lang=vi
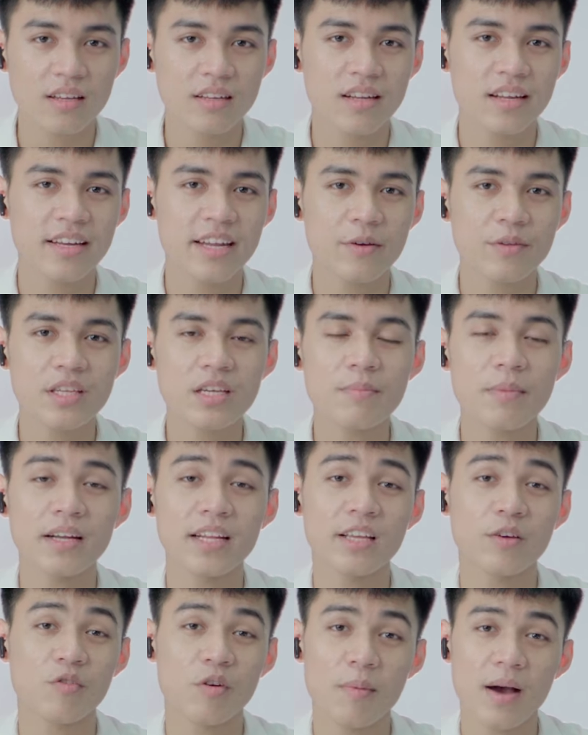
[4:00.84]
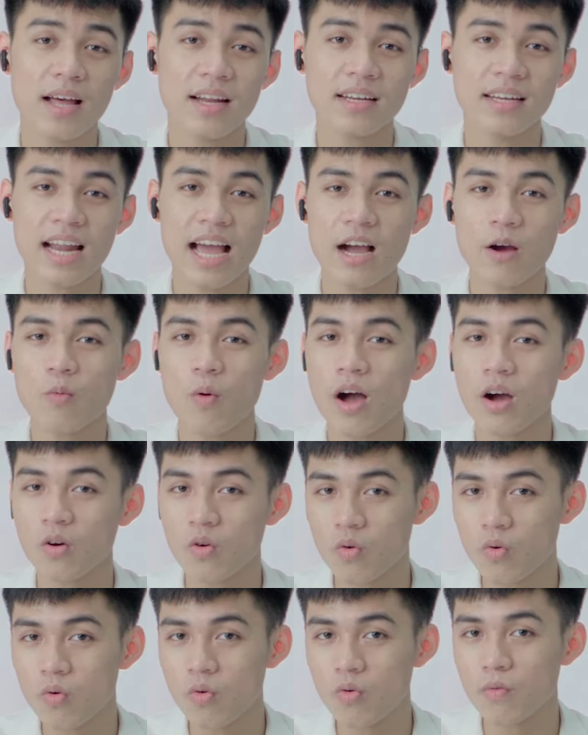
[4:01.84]
nên nếu như màn hình của bạn đã quá
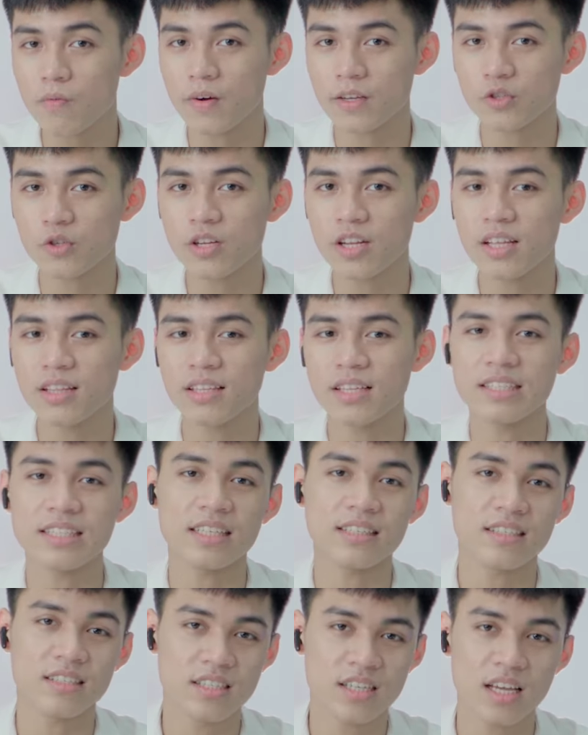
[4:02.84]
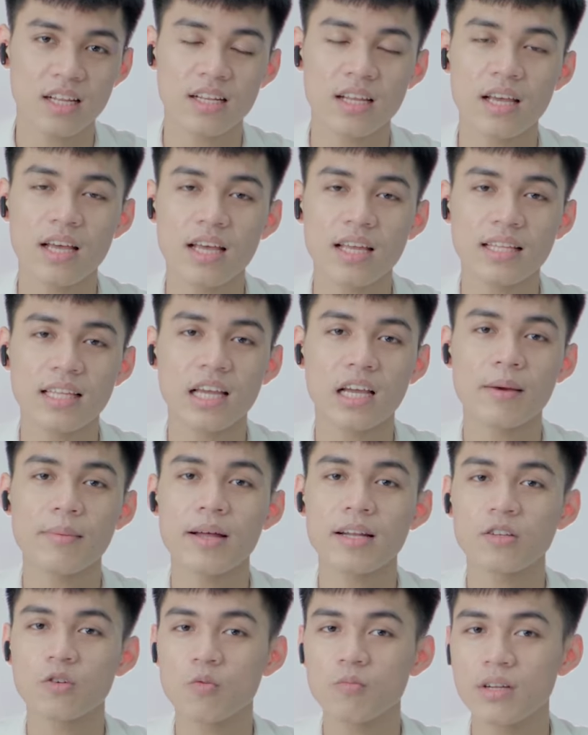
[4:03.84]
cũ và xuất hiện tình trạng như trên thì các
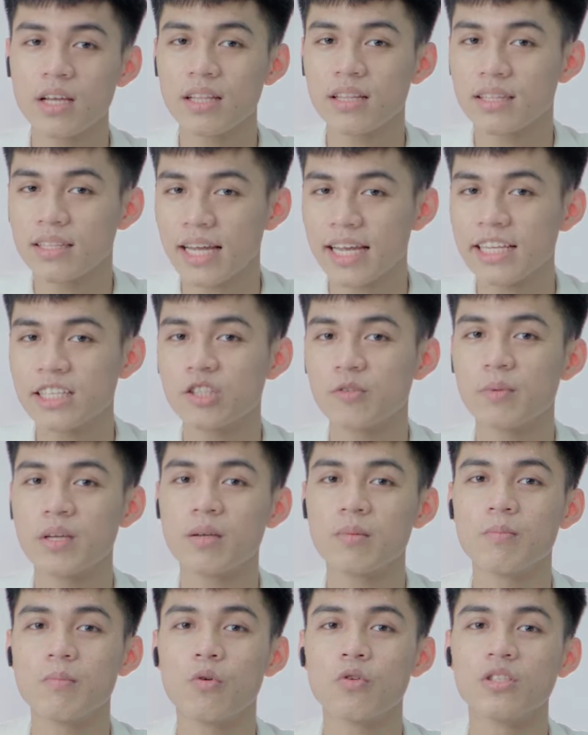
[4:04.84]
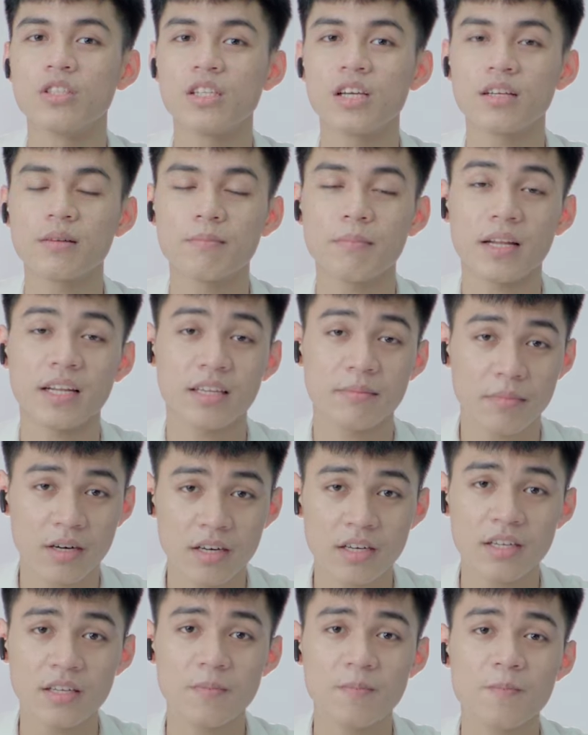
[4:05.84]
bạn cũng nên thay cho mình một chiếc màn hình
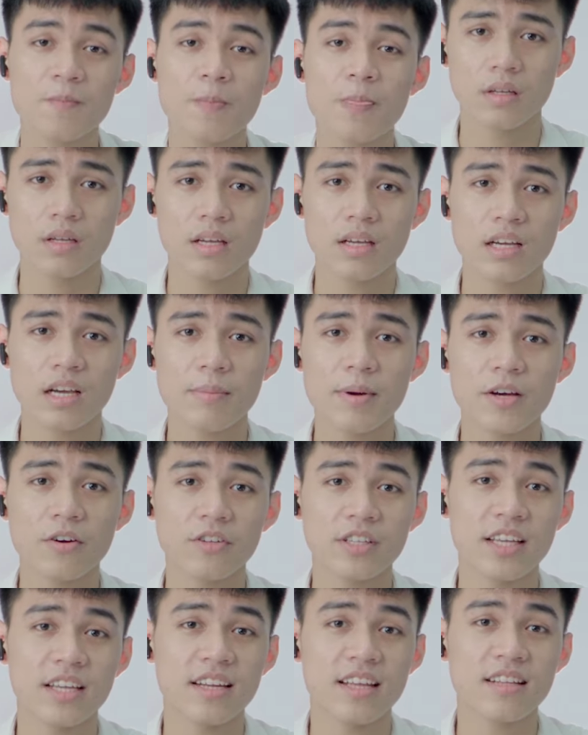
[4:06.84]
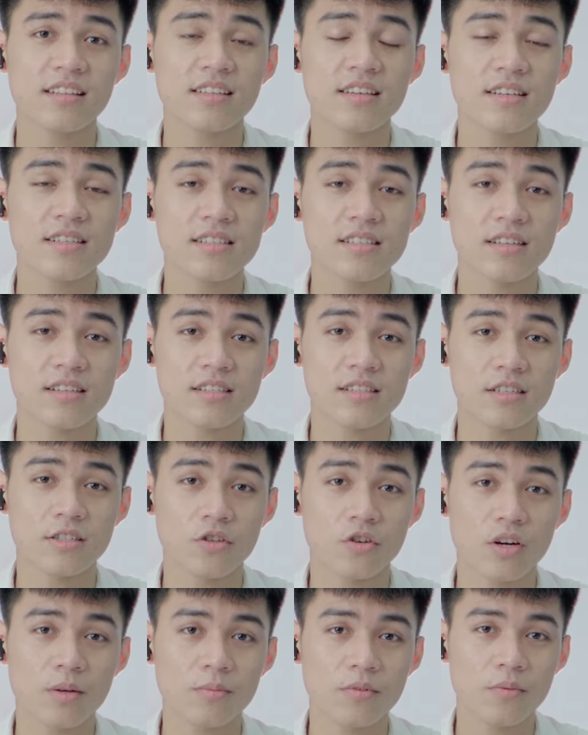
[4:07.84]
mới các bạn có thể đến cơ sở sửa
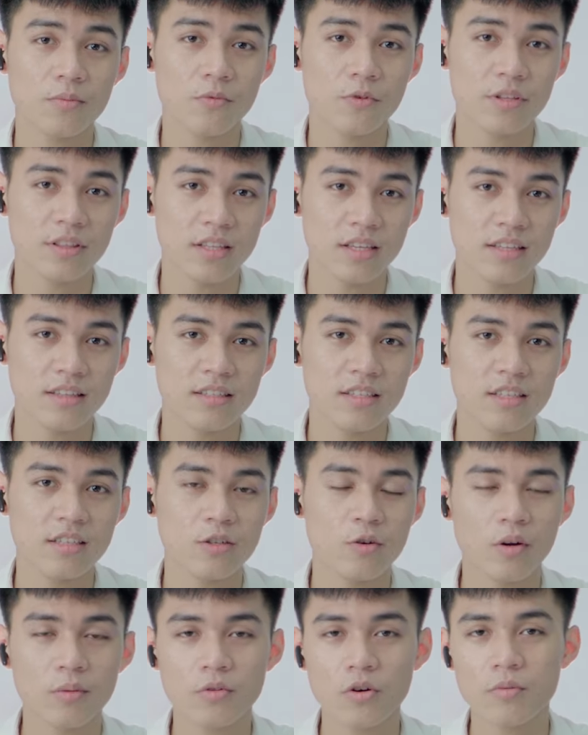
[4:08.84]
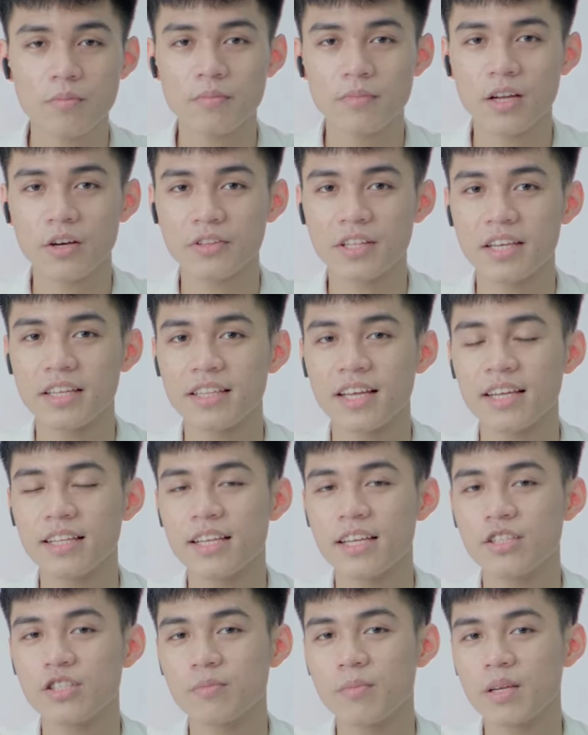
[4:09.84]
chữa laptop uy tín như đúng laptop để có thể thay
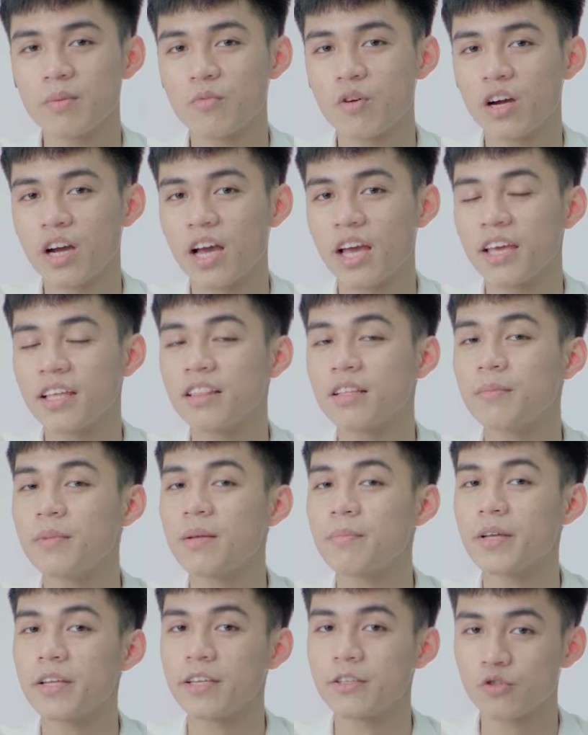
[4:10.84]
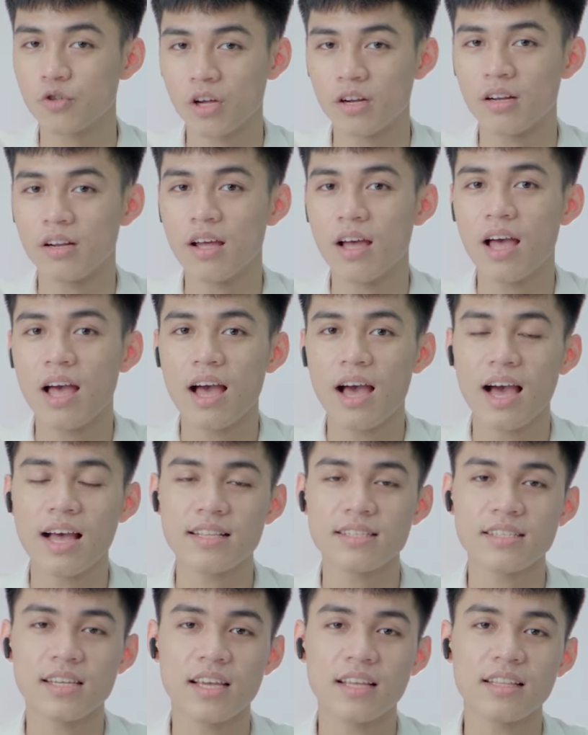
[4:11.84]
thế cho mình một cái tấm nền màn hình chuẩn
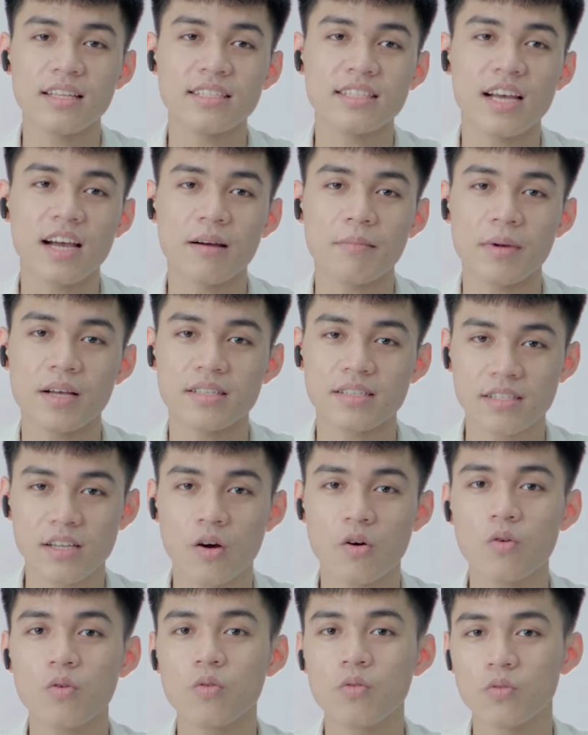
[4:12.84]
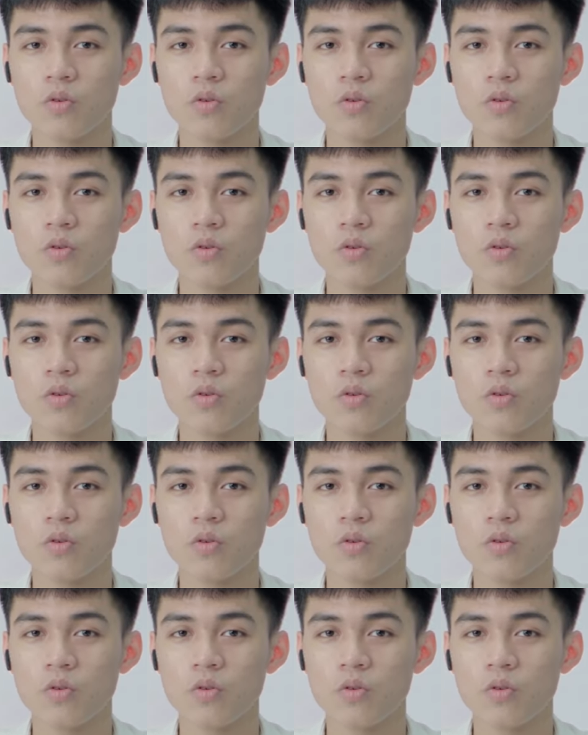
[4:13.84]
hạn chế tình trạng màn xấu